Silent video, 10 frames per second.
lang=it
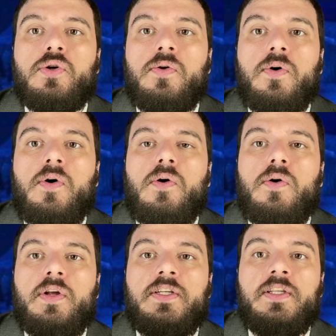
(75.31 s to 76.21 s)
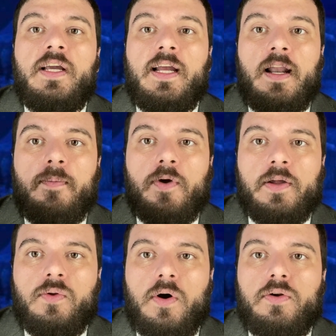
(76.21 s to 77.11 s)
sono origini in
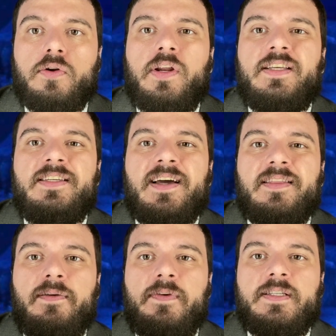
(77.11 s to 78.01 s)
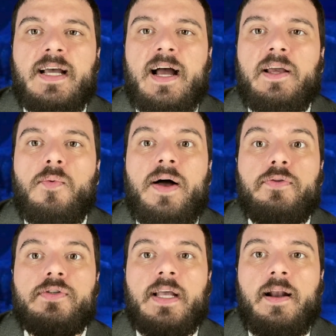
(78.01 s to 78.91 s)
laboratorio, origini artificiali, in
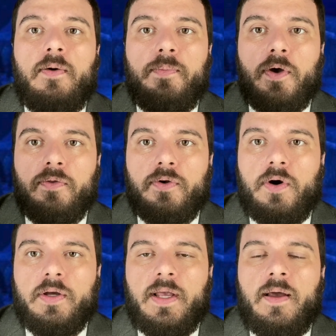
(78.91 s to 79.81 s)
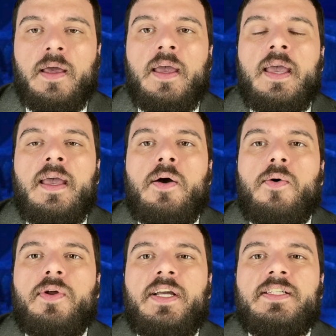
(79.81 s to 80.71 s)
quanto Cell è un biondroide
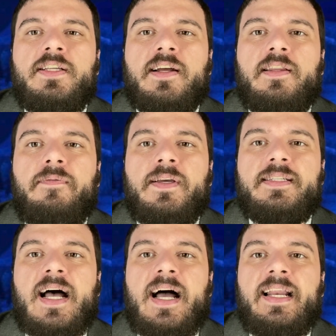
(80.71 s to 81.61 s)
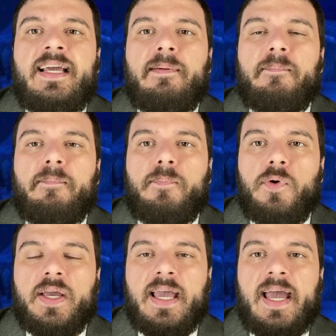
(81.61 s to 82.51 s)
origini artificiali,
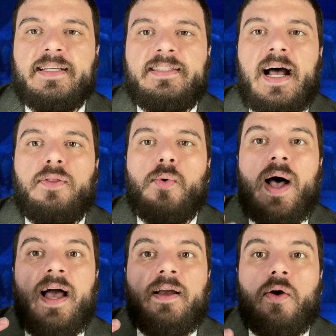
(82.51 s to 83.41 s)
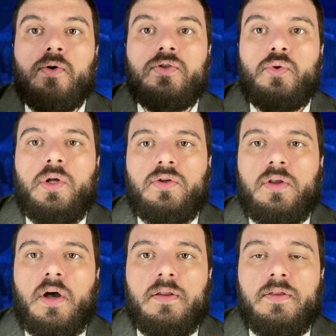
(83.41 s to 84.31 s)
poiché è stato anche costruito
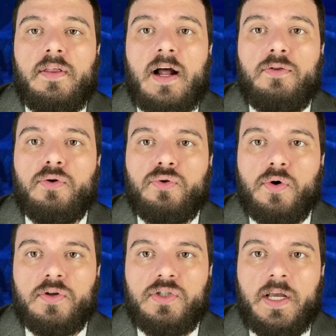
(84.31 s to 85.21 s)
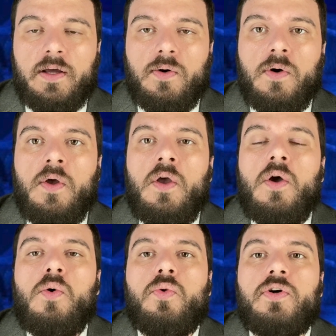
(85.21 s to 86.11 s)
da, dal dottor Gero,
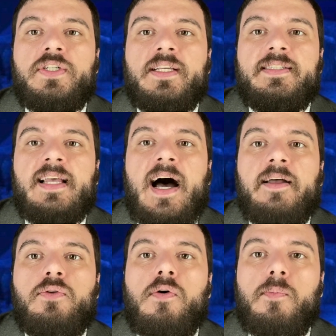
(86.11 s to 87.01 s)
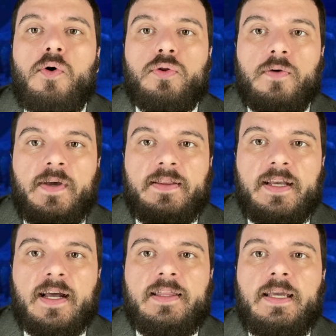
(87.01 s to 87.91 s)
uno scienziato molto
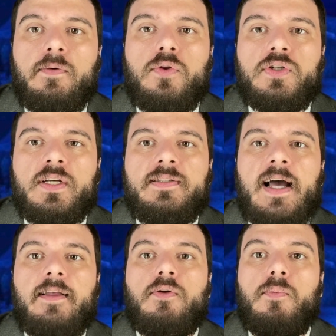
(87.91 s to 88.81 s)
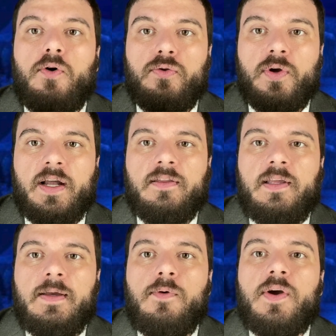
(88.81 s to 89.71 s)
vendicativo, uno scienziato molto
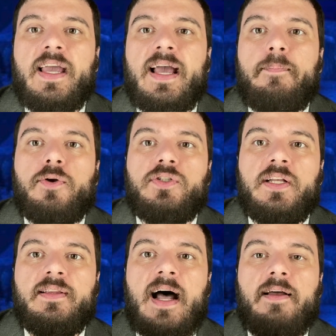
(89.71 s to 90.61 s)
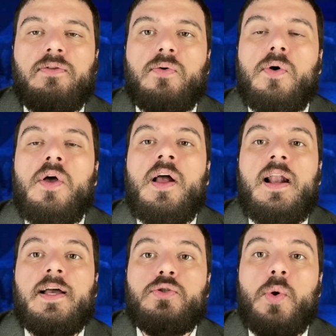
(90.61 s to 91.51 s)
cattivo che ha progettato
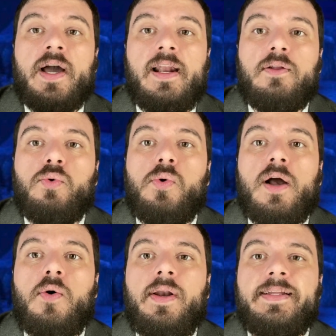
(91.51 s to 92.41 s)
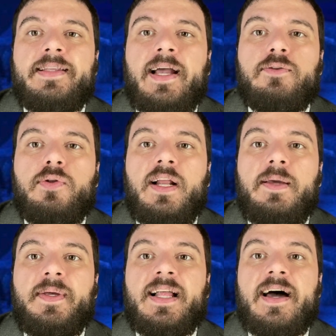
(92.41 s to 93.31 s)
la sua creatura con l'intento di
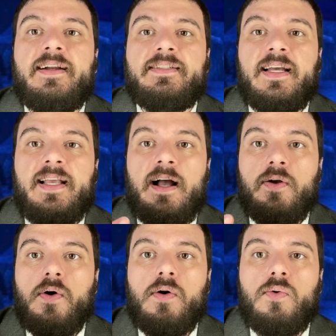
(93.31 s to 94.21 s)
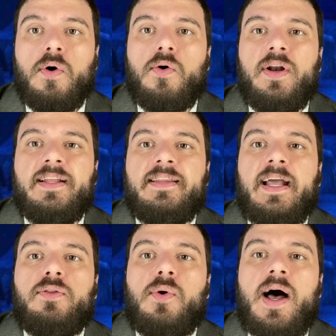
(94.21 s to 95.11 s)
eliminare il Saiyan Goku e con
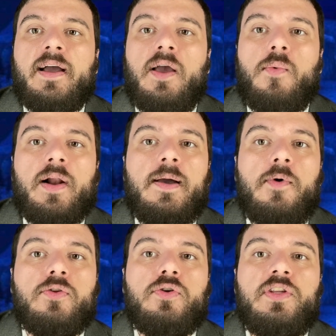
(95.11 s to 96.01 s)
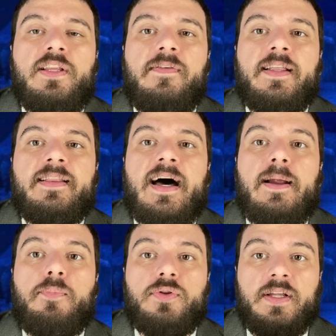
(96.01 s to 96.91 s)
l'intento anche in qualche modo di
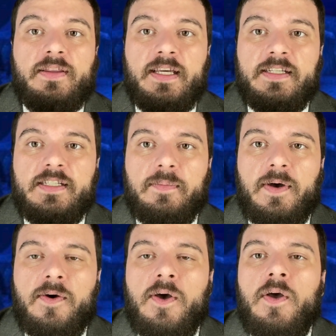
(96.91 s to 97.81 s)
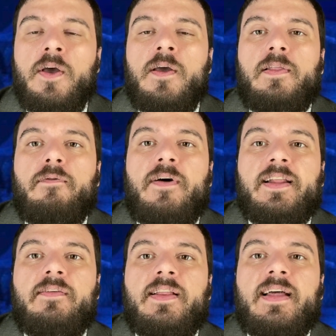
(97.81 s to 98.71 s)
diventare potentissima, di far
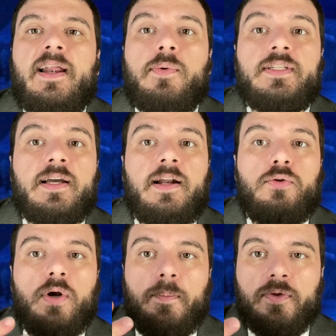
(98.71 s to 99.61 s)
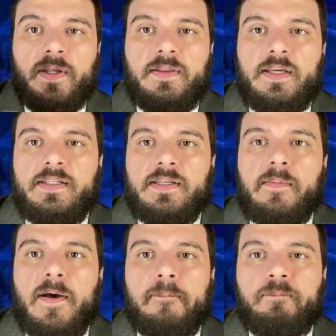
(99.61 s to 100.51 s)
diventare questa creatura
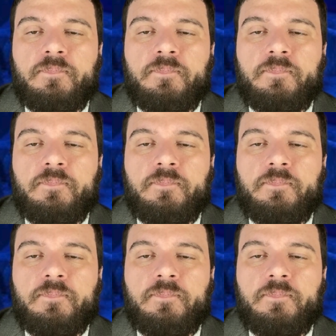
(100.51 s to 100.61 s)
potentissima.